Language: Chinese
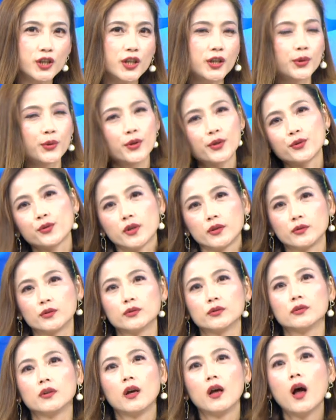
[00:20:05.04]
策略选
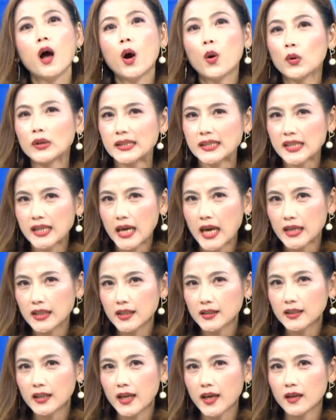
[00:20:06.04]
股。我前
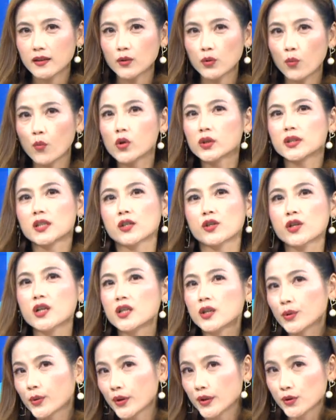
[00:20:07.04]
一天我的
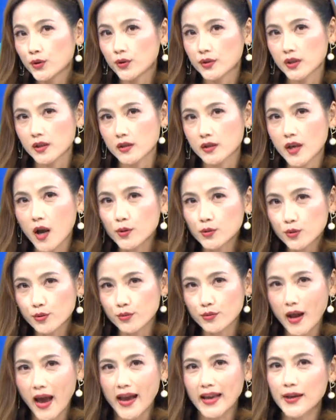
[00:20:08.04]
策略就已经找
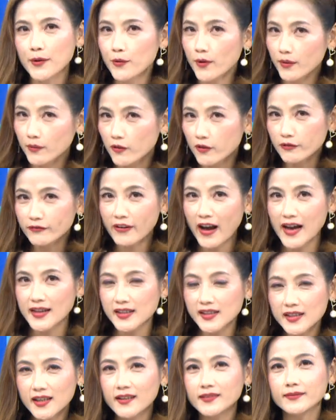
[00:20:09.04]
出来，因为我
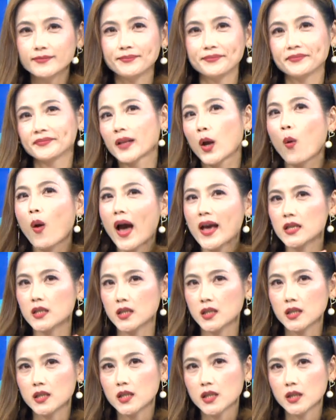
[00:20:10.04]
发现外
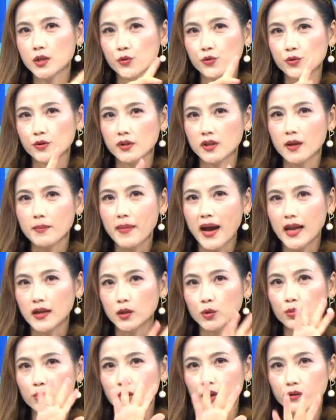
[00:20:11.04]
资持续的买
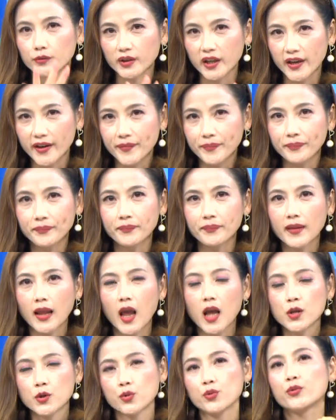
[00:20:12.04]
了五六天，
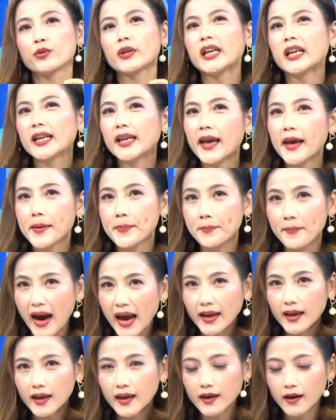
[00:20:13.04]
主力也
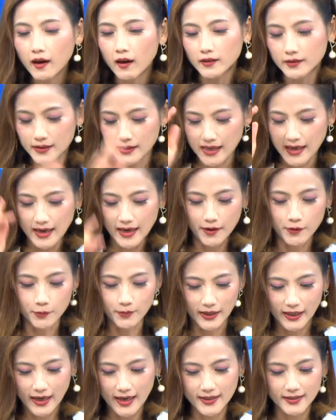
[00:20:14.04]
买。好，再来我
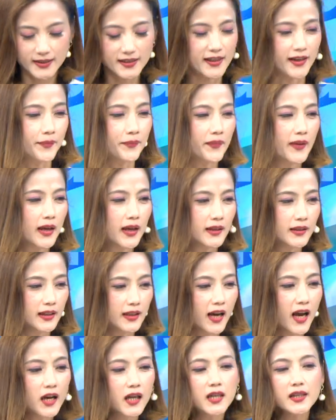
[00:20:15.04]
们看一下，
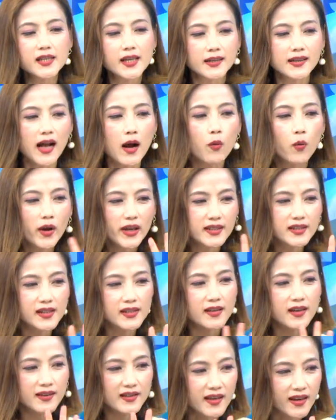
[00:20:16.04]
你看，而且它位阶